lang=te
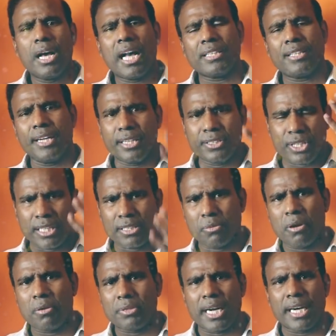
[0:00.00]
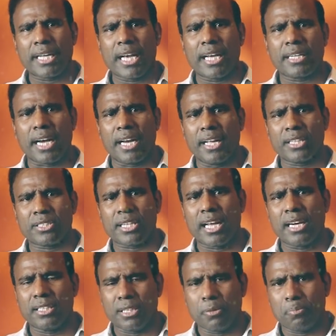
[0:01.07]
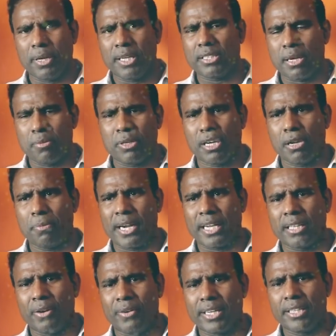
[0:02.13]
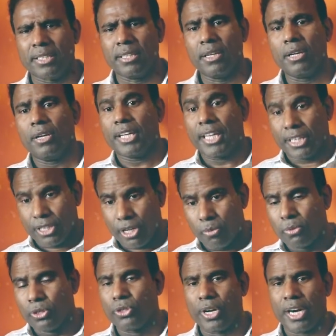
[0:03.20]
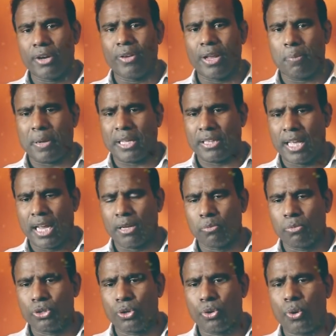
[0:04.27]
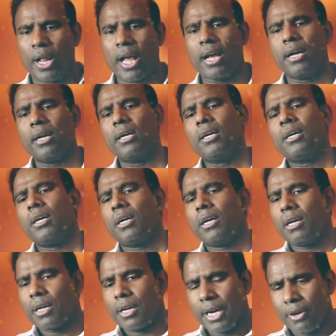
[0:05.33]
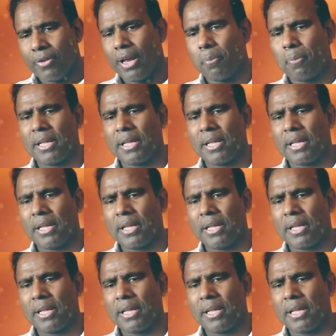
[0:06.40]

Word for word: అది నేను చంద్రబాబు నాయుడు గారికి అనేకసార్లు చెప్పాను సమ్మిట్లు పెడదామని ఇంతకుముందు రెండు వేల పద్నాలుగు ముందు కూడా రెండు వేల